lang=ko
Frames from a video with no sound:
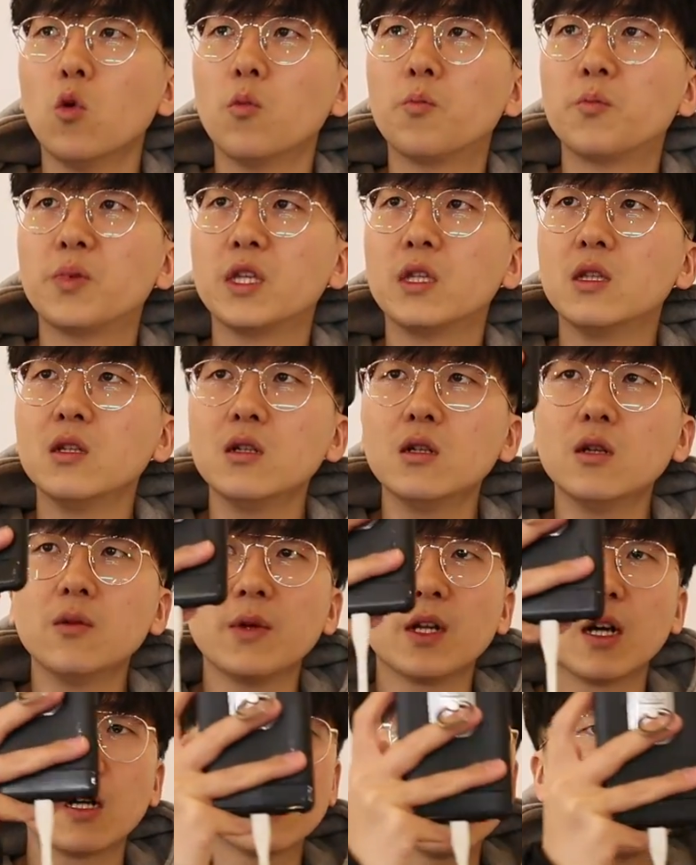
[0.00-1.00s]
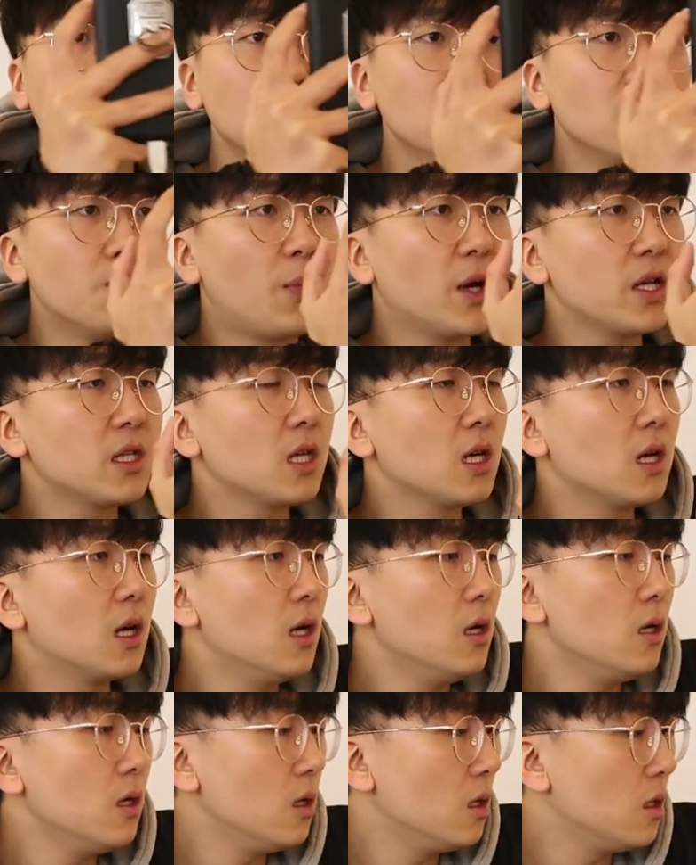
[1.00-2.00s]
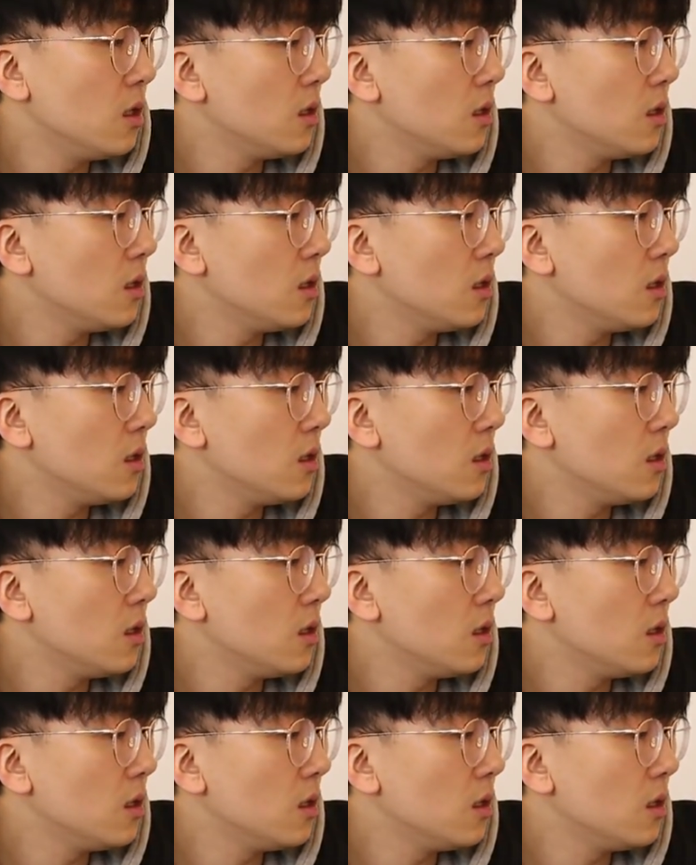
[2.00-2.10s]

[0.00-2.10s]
뭐 B등급이랑 C등급 파티인가?